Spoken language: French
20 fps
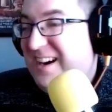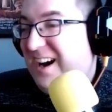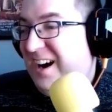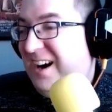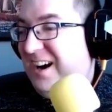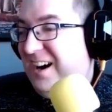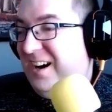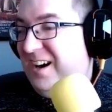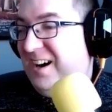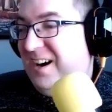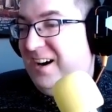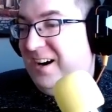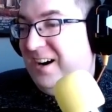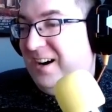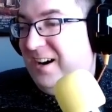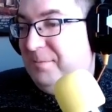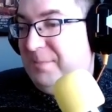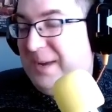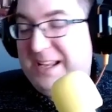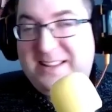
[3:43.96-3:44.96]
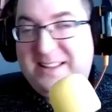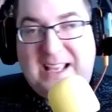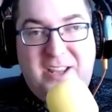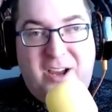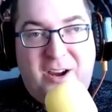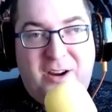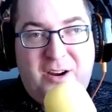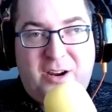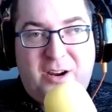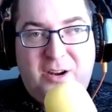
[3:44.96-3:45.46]
Ah, ben,
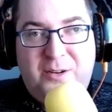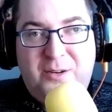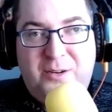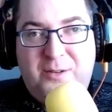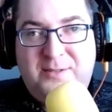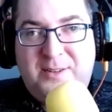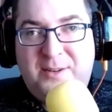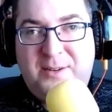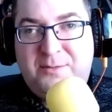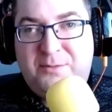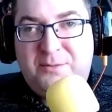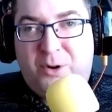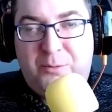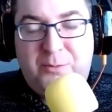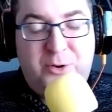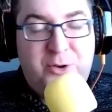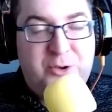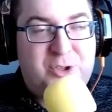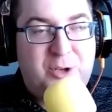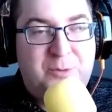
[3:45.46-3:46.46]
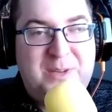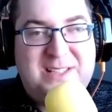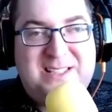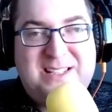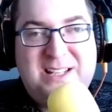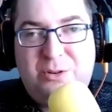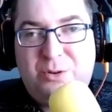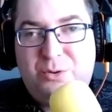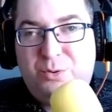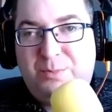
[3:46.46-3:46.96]
D'ailleurs, euh, ce
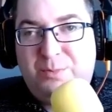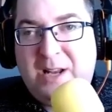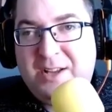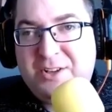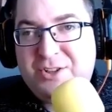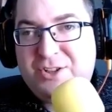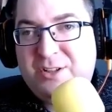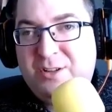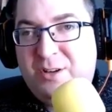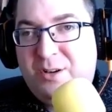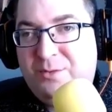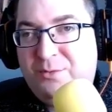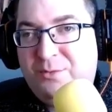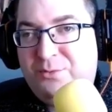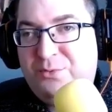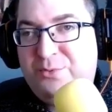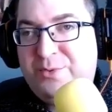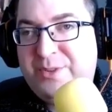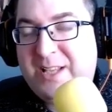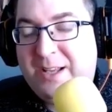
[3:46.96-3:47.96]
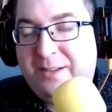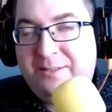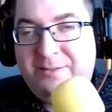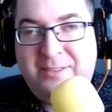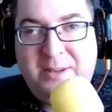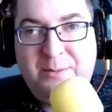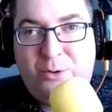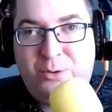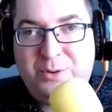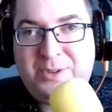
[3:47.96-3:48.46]
métier de doublage-là, vous
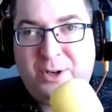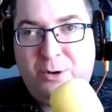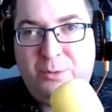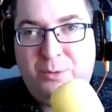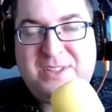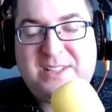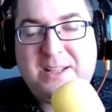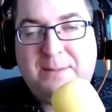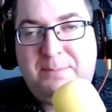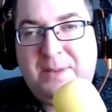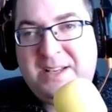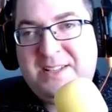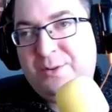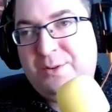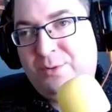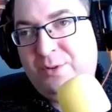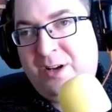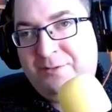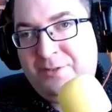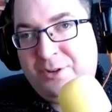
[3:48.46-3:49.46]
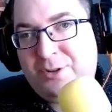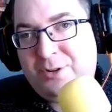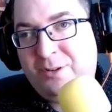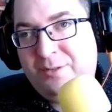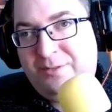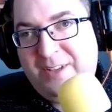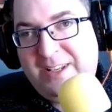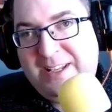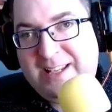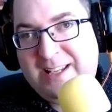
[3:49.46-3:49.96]
avez montré un peu cette passion-là à votre
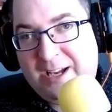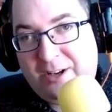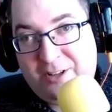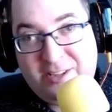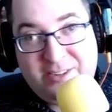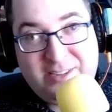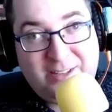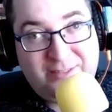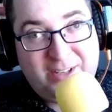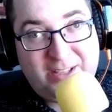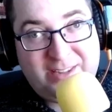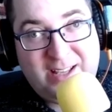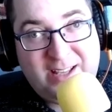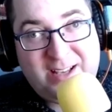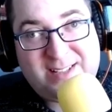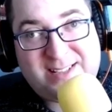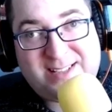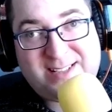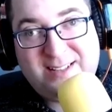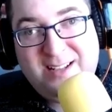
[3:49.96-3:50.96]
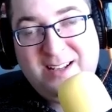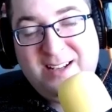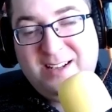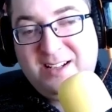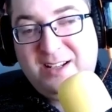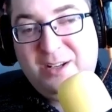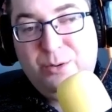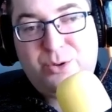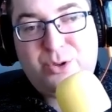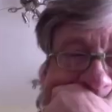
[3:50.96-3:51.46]
fille, Caroline Davernas, qui mm-hmm.